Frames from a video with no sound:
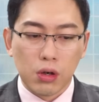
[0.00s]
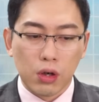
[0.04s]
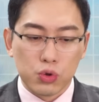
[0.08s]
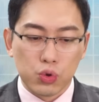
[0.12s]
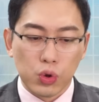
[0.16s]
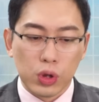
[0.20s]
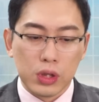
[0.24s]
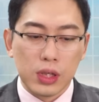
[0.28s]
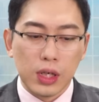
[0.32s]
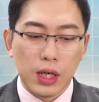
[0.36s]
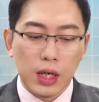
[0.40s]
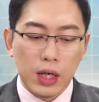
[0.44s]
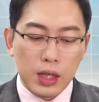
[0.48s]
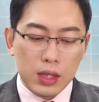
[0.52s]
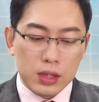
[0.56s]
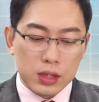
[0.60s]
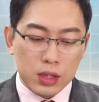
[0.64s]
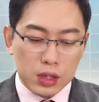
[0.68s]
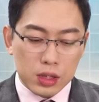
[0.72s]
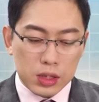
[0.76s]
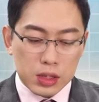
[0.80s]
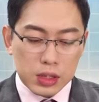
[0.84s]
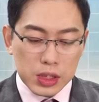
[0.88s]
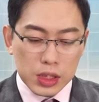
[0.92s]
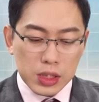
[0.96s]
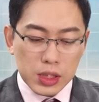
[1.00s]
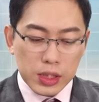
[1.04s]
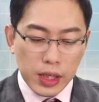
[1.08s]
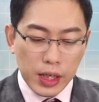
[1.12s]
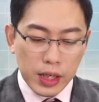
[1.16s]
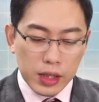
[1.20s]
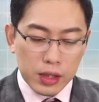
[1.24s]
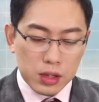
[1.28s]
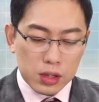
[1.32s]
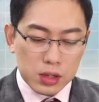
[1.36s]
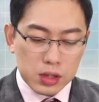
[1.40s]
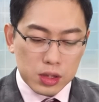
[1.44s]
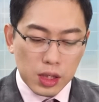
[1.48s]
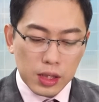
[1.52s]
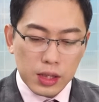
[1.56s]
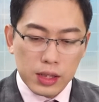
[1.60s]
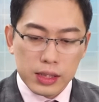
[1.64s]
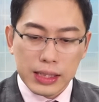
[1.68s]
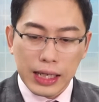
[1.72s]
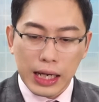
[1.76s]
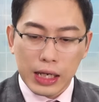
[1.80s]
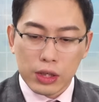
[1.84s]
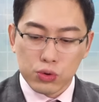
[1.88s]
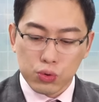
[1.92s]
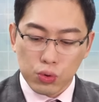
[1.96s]
所以这是今天先跟
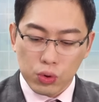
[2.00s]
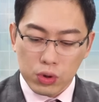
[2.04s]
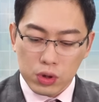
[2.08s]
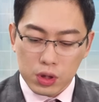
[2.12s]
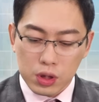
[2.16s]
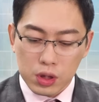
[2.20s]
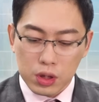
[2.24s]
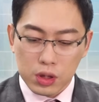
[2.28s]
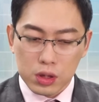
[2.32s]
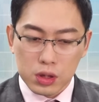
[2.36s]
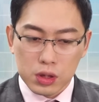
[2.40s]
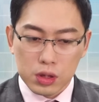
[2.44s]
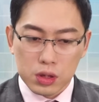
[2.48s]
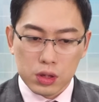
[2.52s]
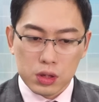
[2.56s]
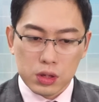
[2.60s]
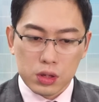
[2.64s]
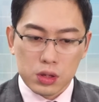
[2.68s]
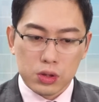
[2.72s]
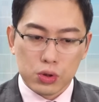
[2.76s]
大家做一个。